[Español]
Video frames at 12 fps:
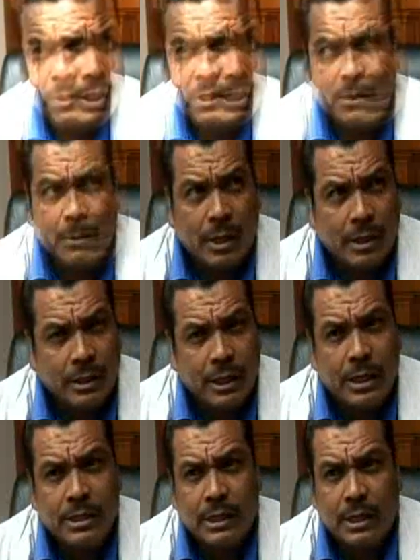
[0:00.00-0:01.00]

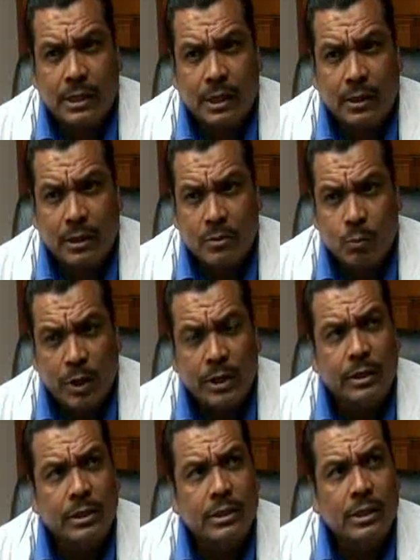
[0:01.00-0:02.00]
Pestremanantiales, Ejidal Tres
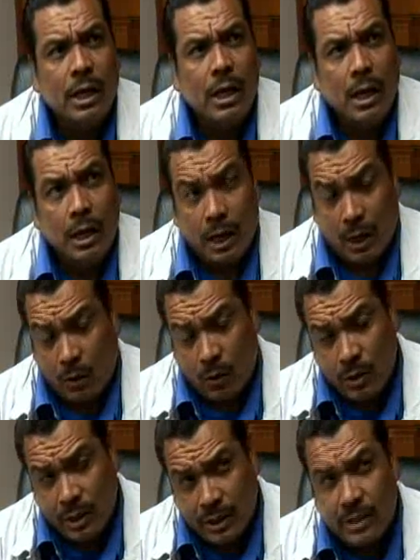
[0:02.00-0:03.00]
Puentes, la
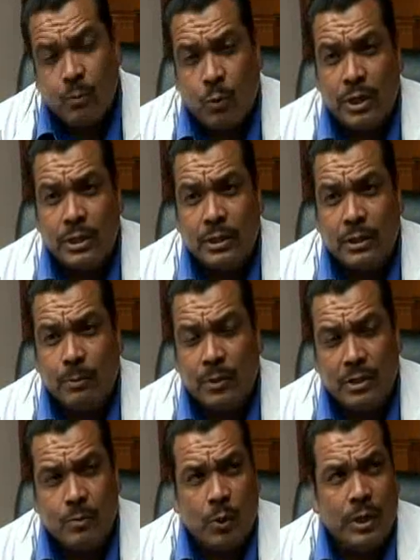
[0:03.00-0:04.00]
colonia Tres,
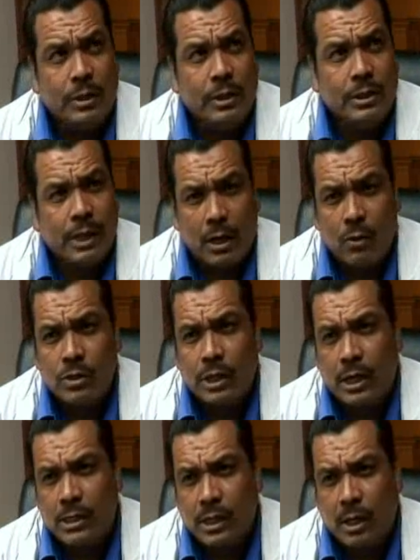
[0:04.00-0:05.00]
Puentes, Carlos
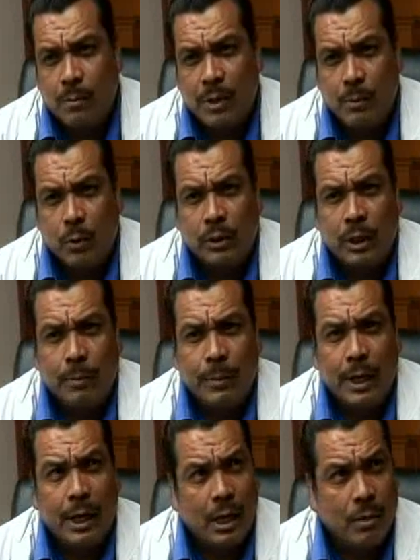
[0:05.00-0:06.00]
Salazar, Primo
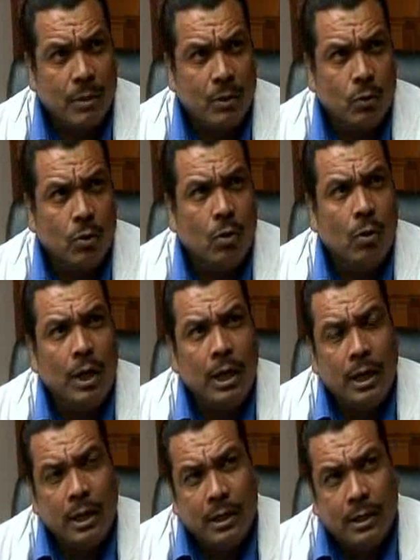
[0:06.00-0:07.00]
Tapia, Jaime Nuno,
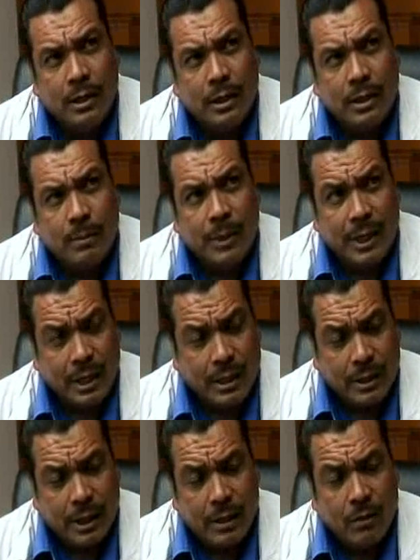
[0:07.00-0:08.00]
eh, Miguel
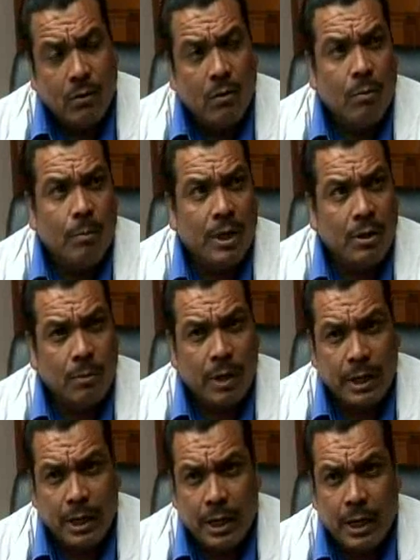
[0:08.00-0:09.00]
Hidalgo, Pedro
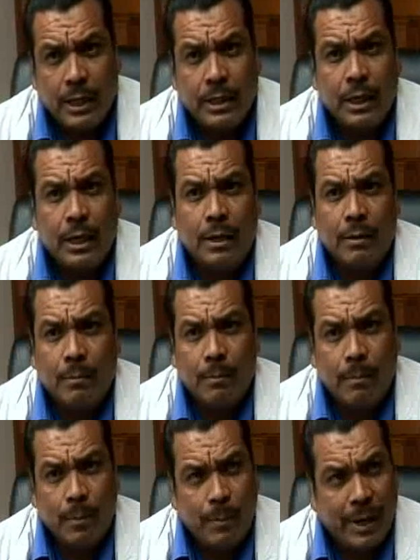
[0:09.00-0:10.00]
María Naya,
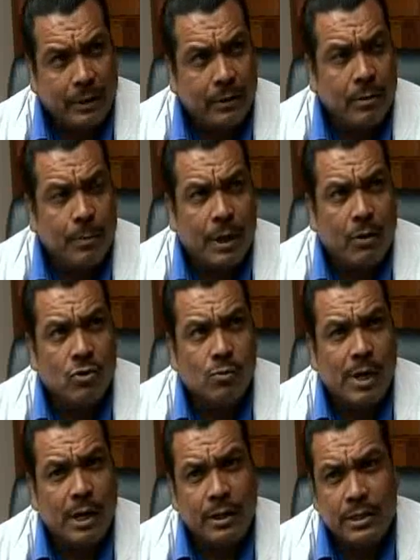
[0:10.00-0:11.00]
parte de Prados
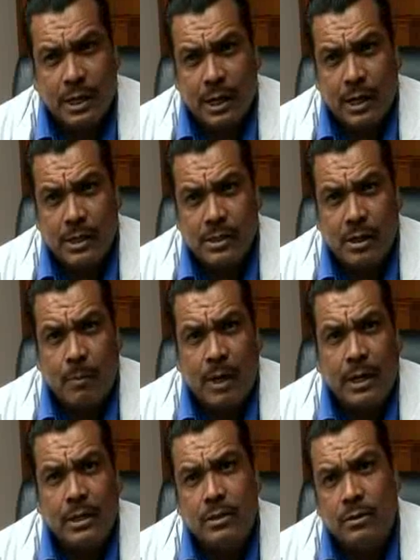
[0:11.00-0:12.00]
Verdes, Granjas del
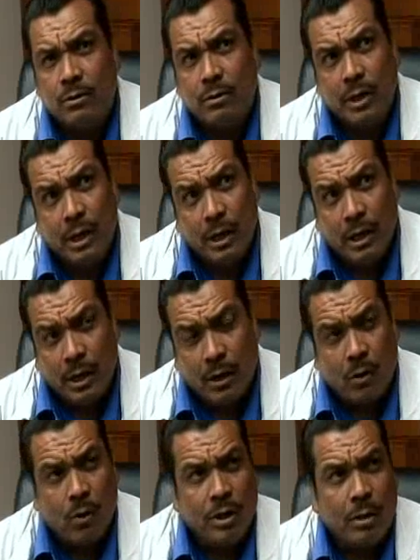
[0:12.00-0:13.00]
Maestro, la
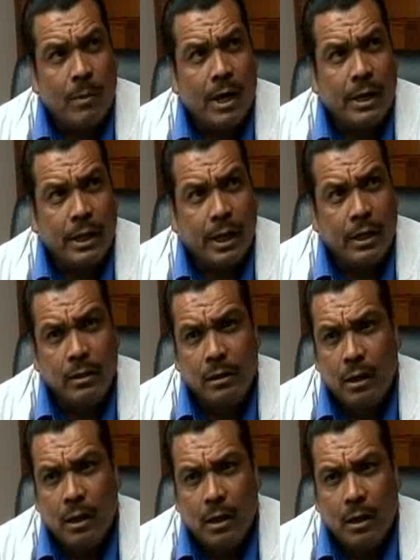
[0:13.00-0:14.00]
colonia El Mariel,
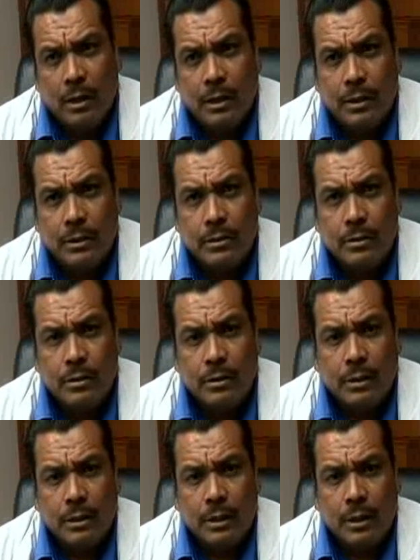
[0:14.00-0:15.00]

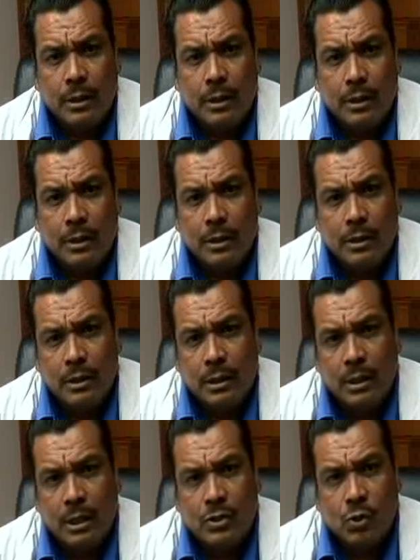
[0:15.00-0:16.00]
este, y
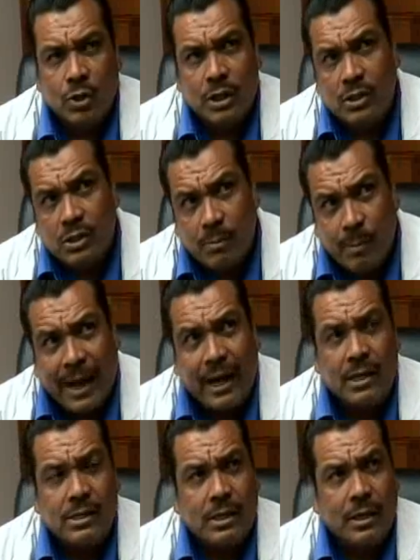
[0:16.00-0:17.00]
las zonas
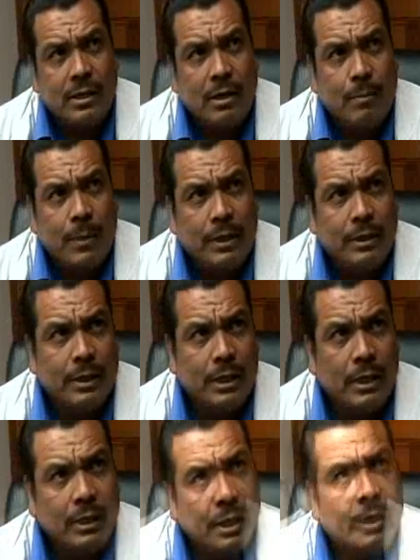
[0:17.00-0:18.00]
bajas allá de la parte de la
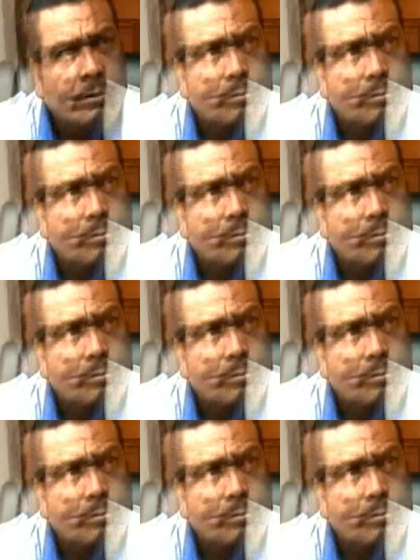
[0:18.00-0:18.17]
aldea.